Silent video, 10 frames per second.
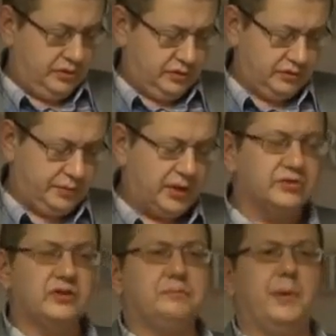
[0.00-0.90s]
żeby
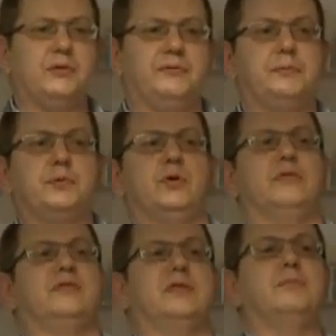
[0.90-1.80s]
każdy z panów
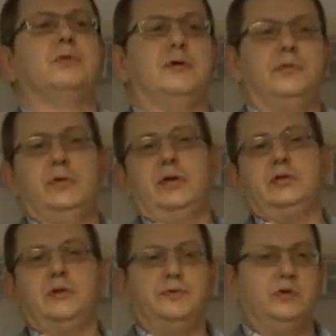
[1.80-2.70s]
optujących za budową
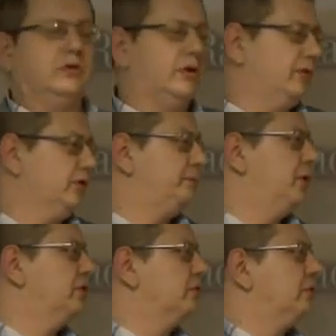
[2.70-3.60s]
elektrowni jądrowej
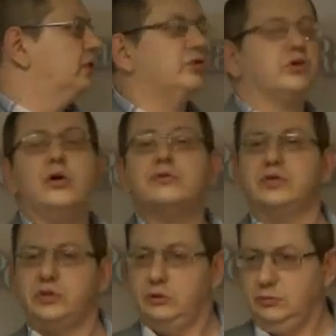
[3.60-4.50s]
odpowiedział sobie, czy
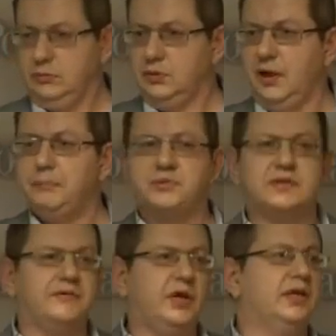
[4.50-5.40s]
godzę się na
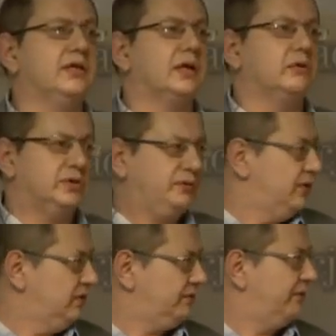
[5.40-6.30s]
postawienie tego
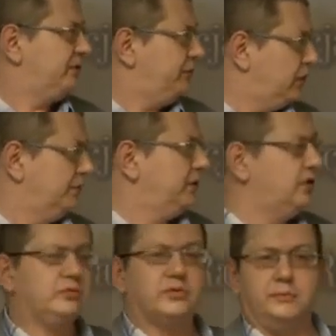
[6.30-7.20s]
świństwa w swoim
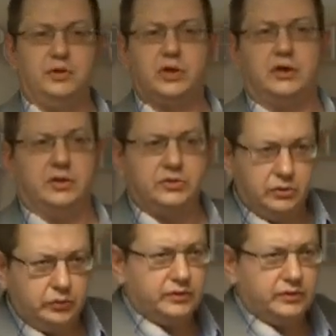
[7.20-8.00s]
miejscu zamieszkania. Dziękuję